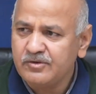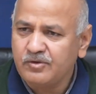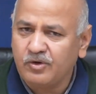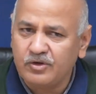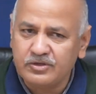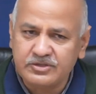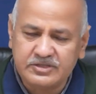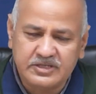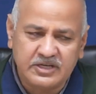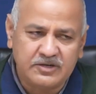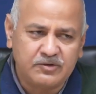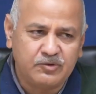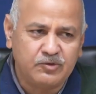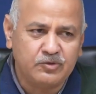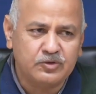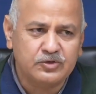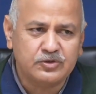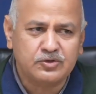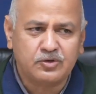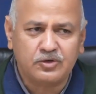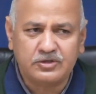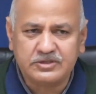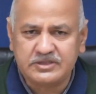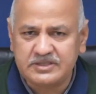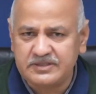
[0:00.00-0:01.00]
कौन सा
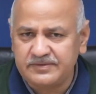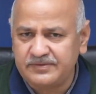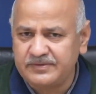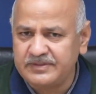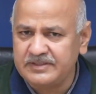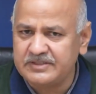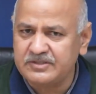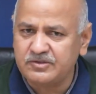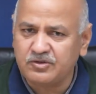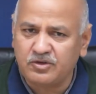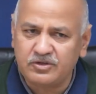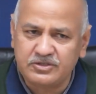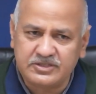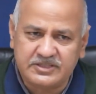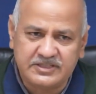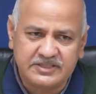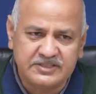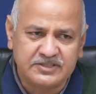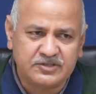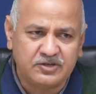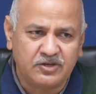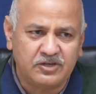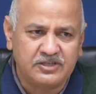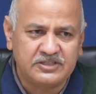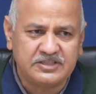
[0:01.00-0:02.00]
कोर्स कौन सी फीस कौन सी
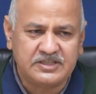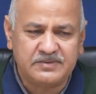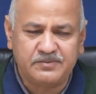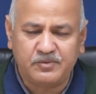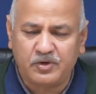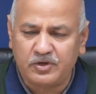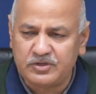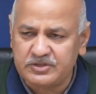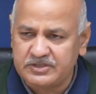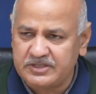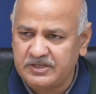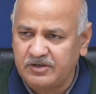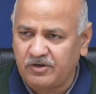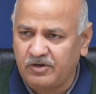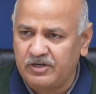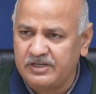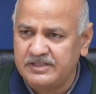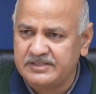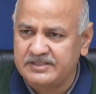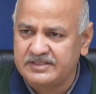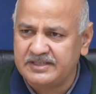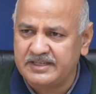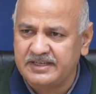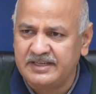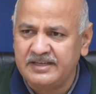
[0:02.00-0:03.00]
स्कॉलरशिप कौन से
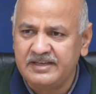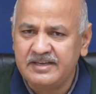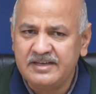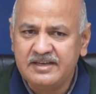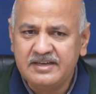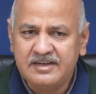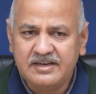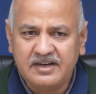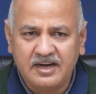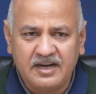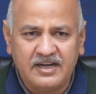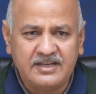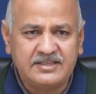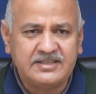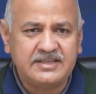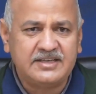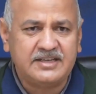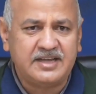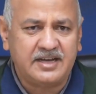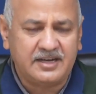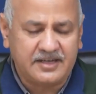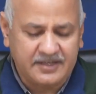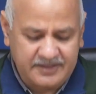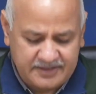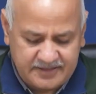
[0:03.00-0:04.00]
कॉलेज से कहां से
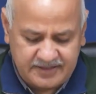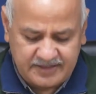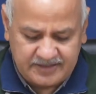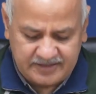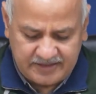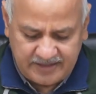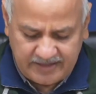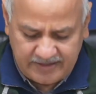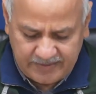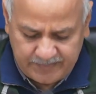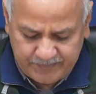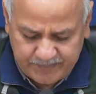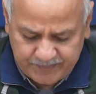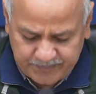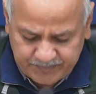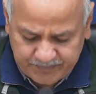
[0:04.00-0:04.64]
क्या कर सकता है